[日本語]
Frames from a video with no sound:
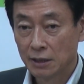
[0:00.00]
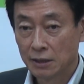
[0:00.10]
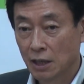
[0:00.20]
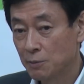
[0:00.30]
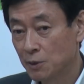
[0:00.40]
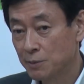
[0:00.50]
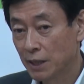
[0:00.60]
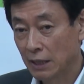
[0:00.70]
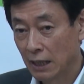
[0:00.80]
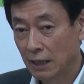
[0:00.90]
タイミング見
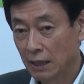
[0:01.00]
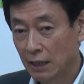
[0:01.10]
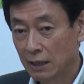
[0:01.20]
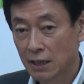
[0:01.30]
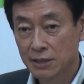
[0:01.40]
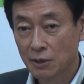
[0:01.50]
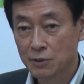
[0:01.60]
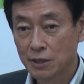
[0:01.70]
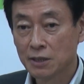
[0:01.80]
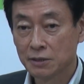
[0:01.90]
ながら開催を
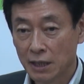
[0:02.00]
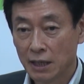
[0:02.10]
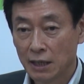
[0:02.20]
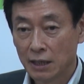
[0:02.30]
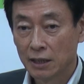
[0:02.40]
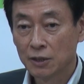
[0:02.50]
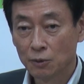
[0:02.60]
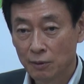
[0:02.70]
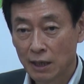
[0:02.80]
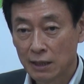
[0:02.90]
してですね議
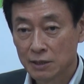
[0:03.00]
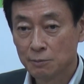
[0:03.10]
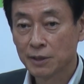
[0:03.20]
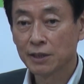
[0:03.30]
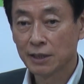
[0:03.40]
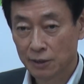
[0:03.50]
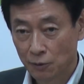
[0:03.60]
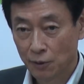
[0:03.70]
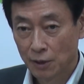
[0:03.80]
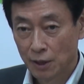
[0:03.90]
論は進めていきたいと
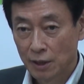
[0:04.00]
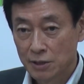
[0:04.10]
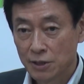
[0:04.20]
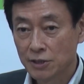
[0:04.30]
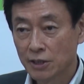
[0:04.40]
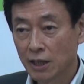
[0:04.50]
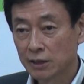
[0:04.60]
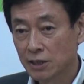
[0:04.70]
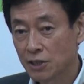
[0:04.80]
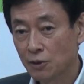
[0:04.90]
全世帯
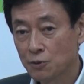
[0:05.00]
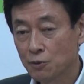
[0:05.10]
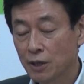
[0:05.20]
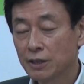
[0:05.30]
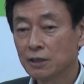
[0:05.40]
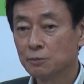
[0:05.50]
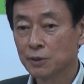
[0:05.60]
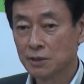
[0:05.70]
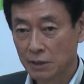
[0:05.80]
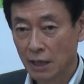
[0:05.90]
型社会保障改革も
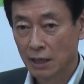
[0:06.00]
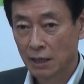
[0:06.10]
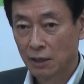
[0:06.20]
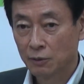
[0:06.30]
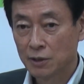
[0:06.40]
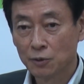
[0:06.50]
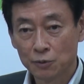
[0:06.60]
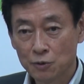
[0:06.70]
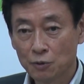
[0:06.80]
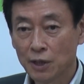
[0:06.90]
ですねこれは日
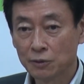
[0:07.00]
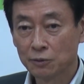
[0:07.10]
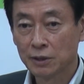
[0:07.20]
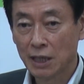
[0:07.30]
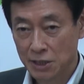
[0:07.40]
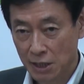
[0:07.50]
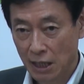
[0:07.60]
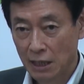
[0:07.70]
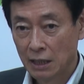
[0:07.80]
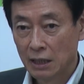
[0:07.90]
本の将来にとっては大事
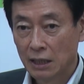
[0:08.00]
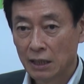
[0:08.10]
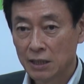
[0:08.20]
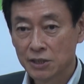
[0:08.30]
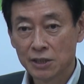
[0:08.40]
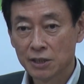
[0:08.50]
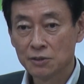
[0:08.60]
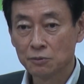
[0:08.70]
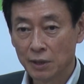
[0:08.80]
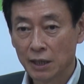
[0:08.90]
な視点で
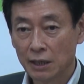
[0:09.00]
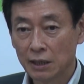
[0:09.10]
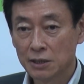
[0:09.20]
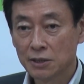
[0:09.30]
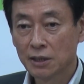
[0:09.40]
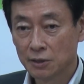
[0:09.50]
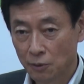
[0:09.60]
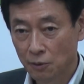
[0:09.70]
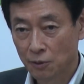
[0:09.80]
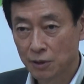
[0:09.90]
すのでしっかり
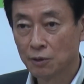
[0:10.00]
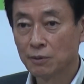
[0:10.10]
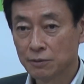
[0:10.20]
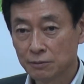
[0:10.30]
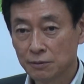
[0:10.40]
と議論を